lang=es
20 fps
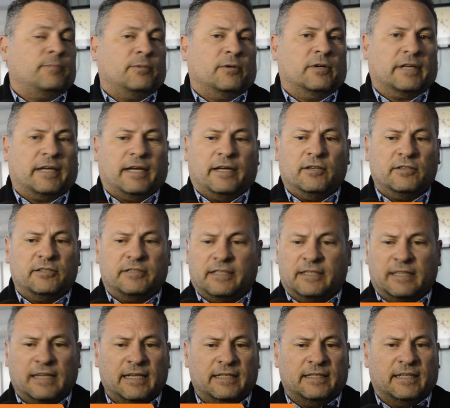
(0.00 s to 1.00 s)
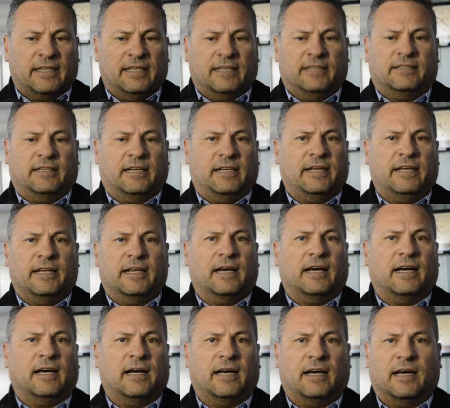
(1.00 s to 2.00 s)
porque no se trata de salir
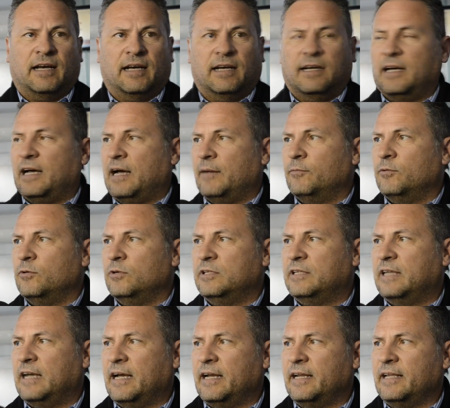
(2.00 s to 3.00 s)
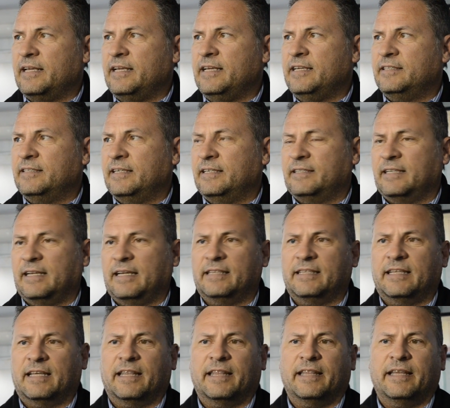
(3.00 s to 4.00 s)
a, multar y se
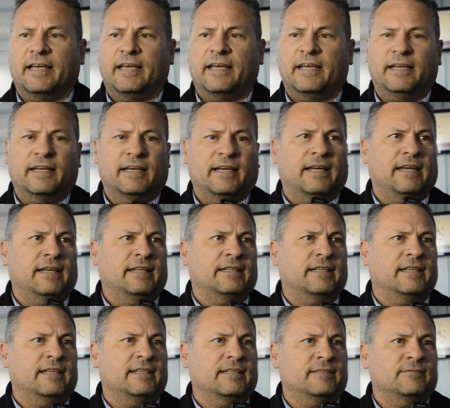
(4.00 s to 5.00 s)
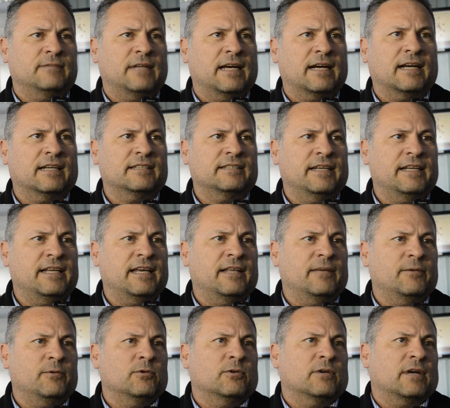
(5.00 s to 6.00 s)
trata de este, una cacería
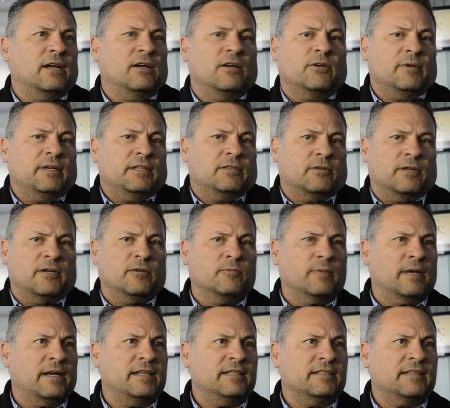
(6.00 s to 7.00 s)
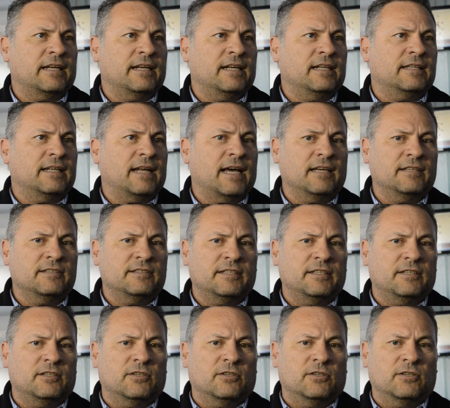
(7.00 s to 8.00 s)
de brujas. Lo nuestro es humanizar el
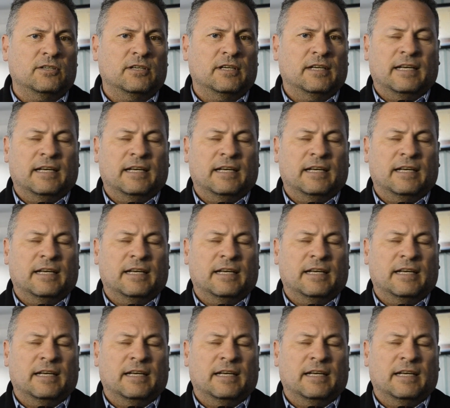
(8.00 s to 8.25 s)
tránsito